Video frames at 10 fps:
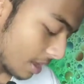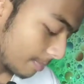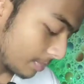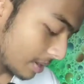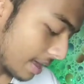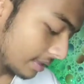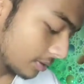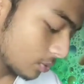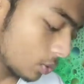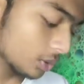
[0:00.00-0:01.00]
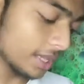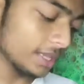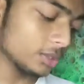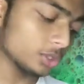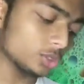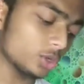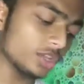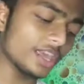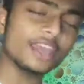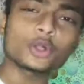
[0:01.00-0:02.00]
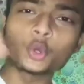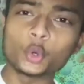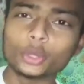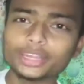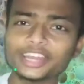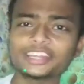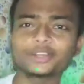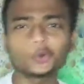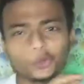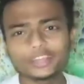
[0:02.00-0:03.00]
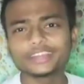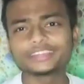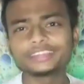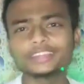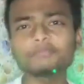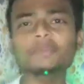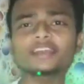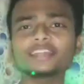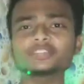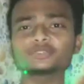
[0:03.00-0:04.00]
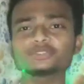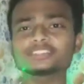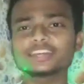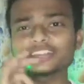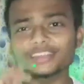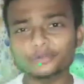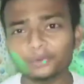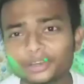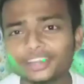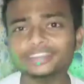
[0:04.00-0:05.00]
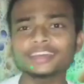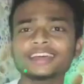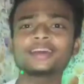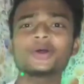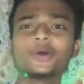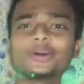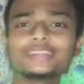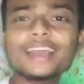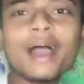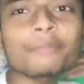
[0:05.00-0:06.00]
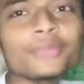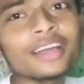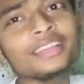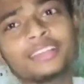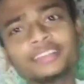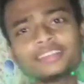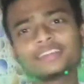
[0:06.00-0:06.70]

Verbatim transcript: अप्लाइंग ओ नहीं दोस्तों ये कोलगेट है कोलगेट क्रीम में गलत सोच रहा था ये कोलगेट है और ये आपका ही